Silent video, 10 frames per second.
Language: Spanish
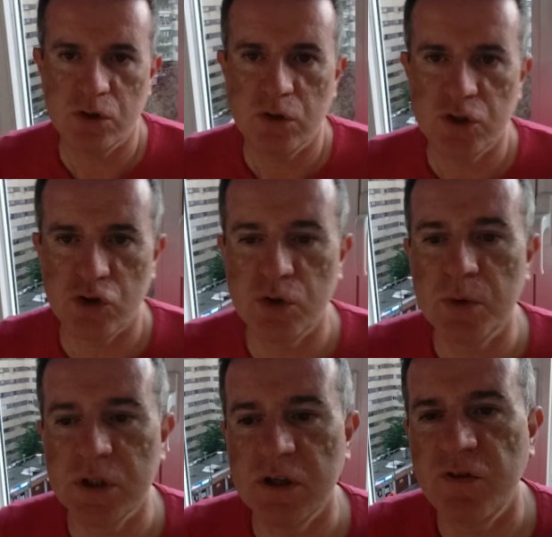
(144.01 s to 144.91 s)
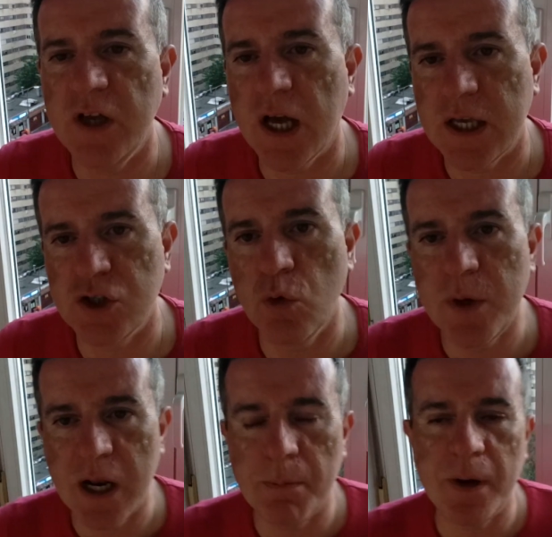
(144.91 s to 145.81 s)
¿no? Eso significa que si
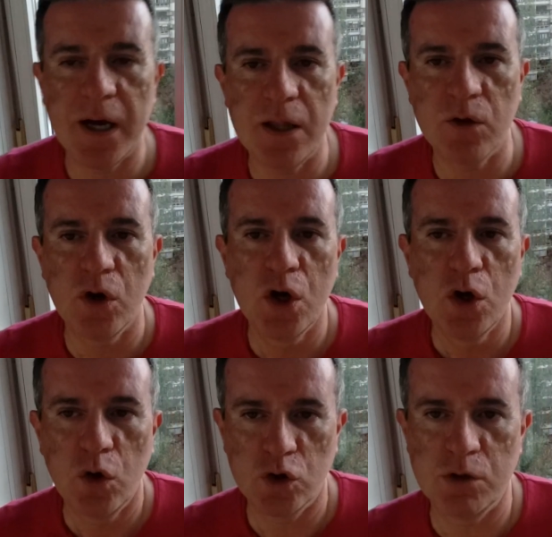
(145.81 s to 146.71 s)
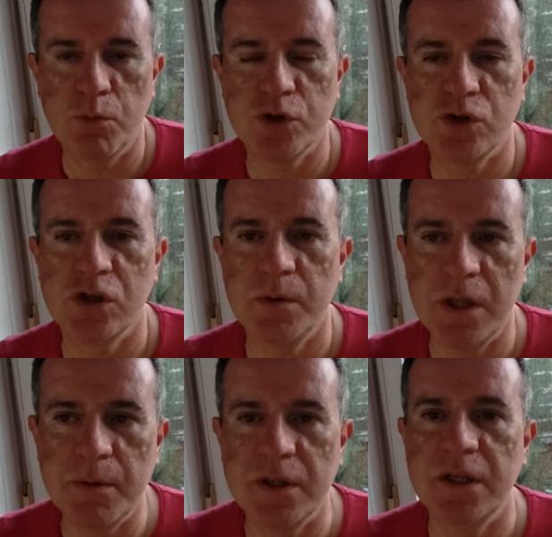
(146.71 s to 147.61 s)
hubiera pagado los impuestos
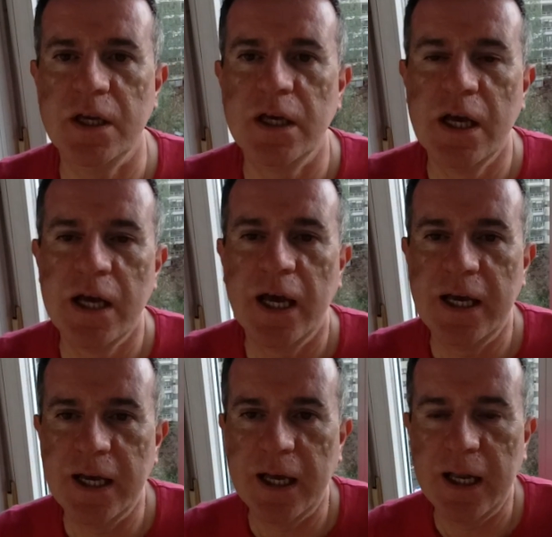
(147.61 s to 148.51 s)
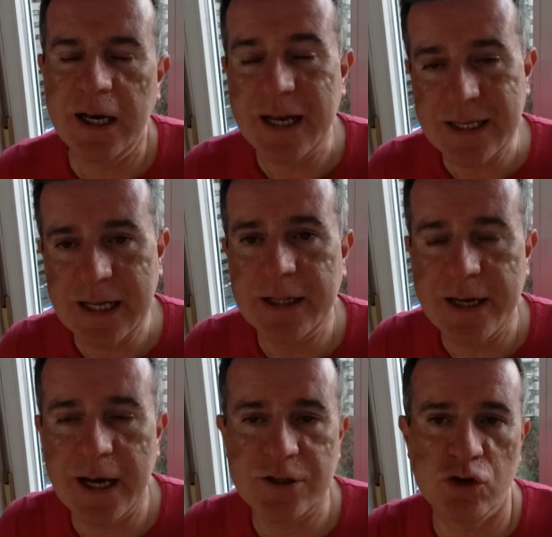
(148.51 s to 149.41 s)
debidamente, eh, le
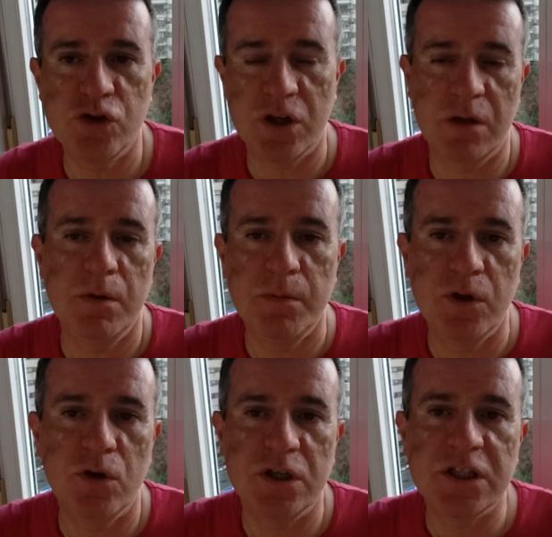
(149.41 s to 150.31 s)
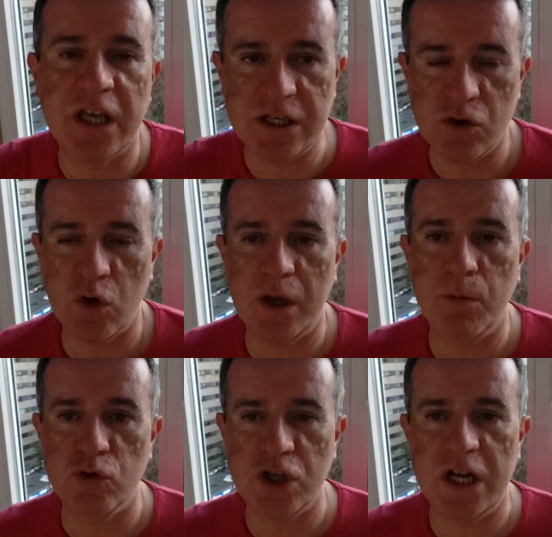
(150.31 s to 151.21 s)
saldrían esos 13.000 millones, que es lo que
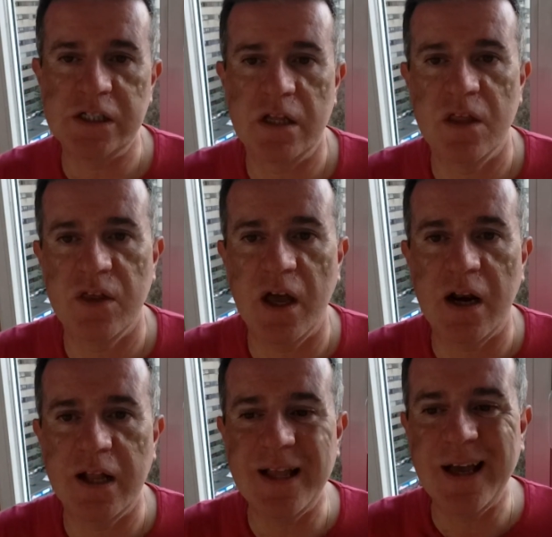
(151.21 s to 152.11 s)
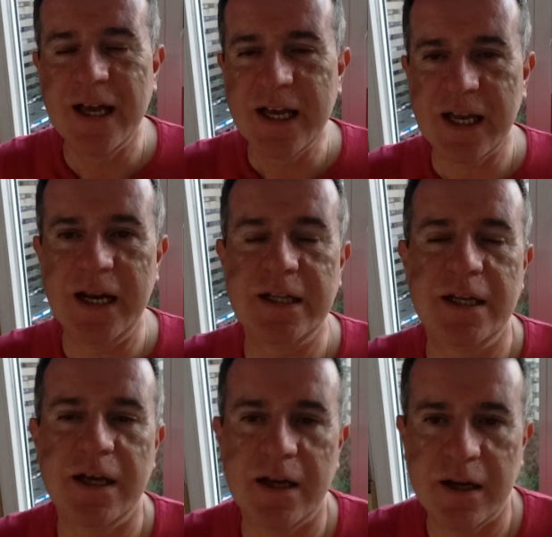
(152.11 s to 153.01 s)
Bruselas le dice a Irlanda que le
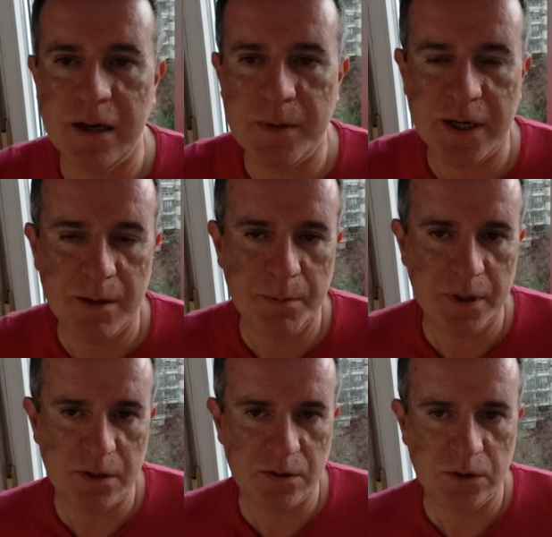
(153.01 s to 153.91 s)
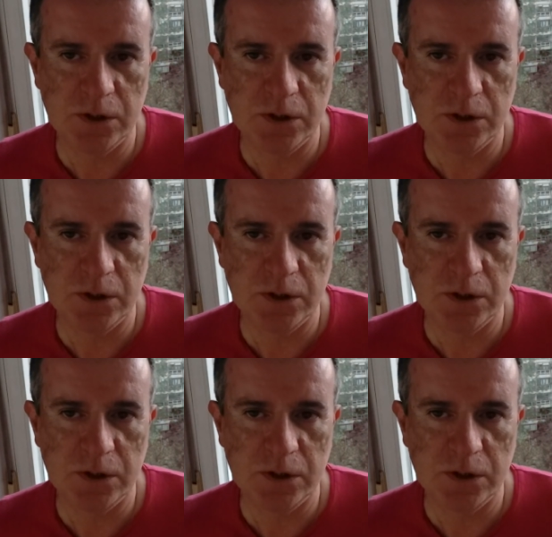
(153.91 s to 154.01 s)
tiene que reclamar a Apple. ¿no?